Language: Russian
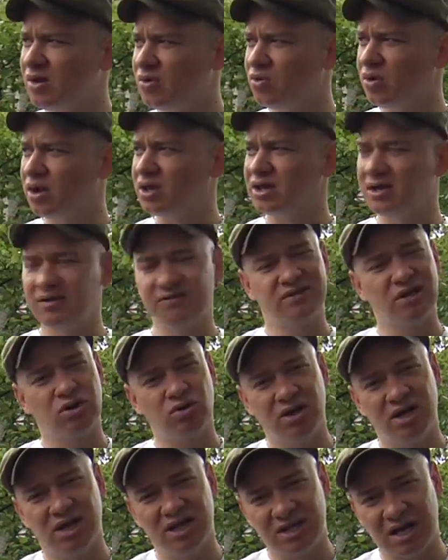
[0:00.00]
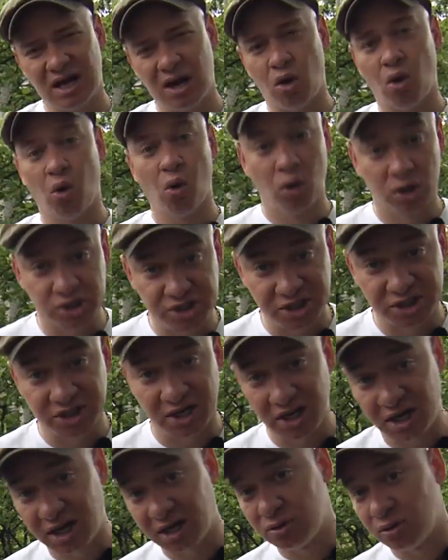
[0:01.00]
Вот. И второй это очень
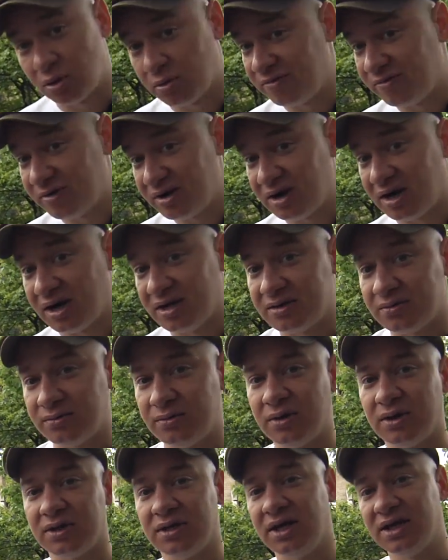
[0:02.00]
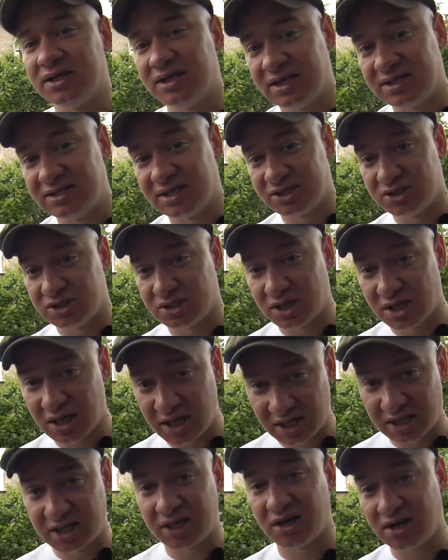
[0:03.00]
эконом вариант. Вот. Это значит
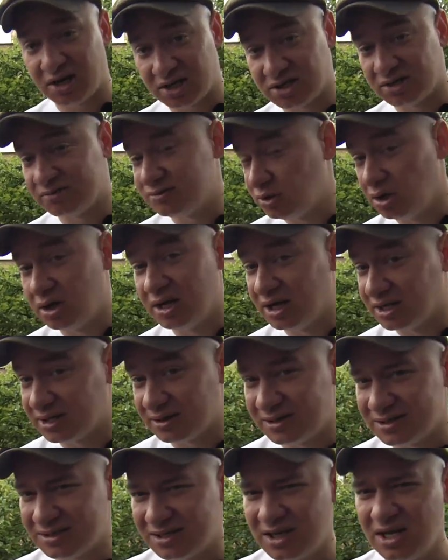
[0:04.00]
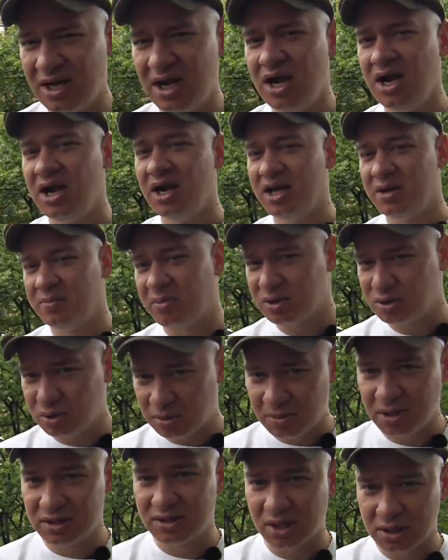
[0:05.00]
э, херашить все лето. И
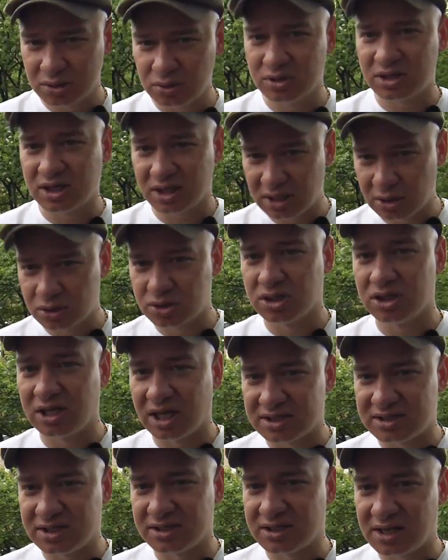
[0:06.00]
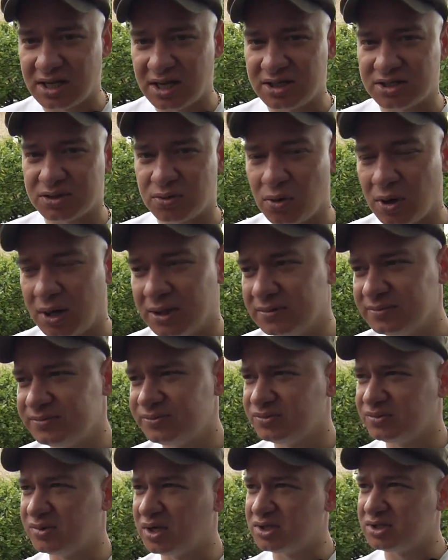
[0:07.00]
потом отдохнуть, когда уже ласты склеишь. Вот.
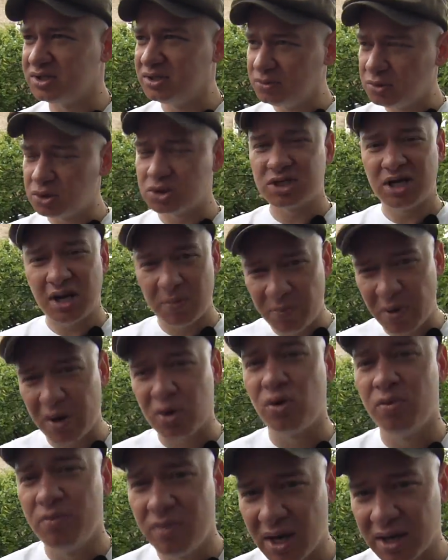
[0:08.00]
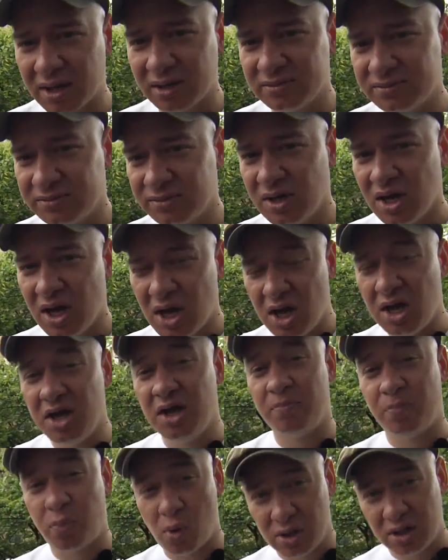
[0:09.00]
Значит, немножко я покумекал.
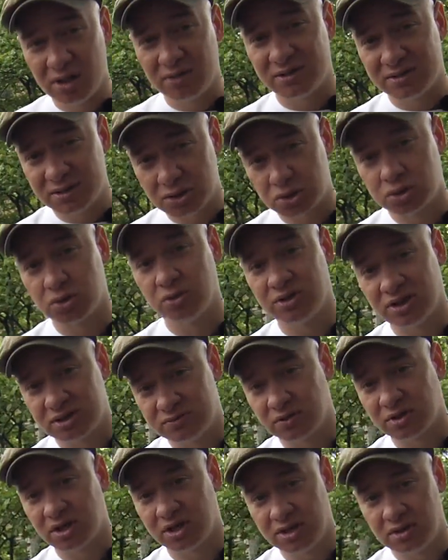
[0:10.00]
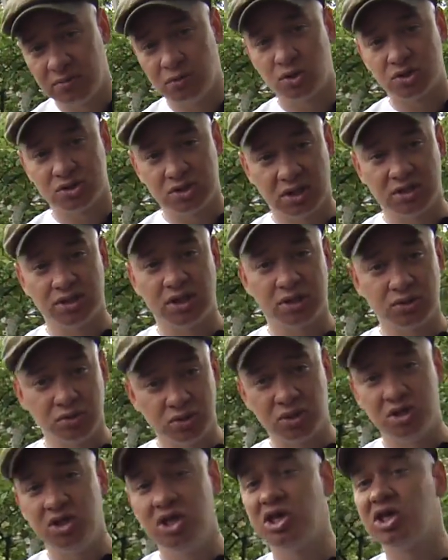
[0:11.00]
И понял, что у нас в Украине можно
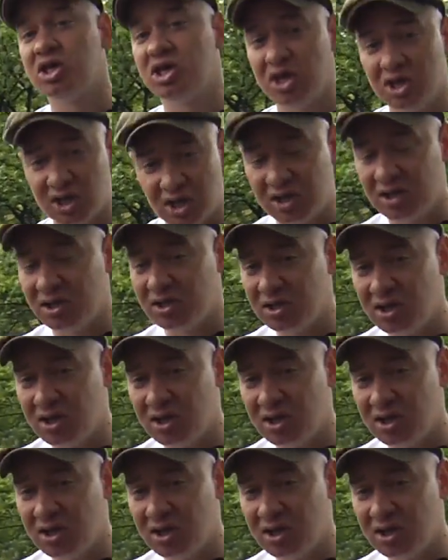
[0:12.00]
отдохнуть нехило.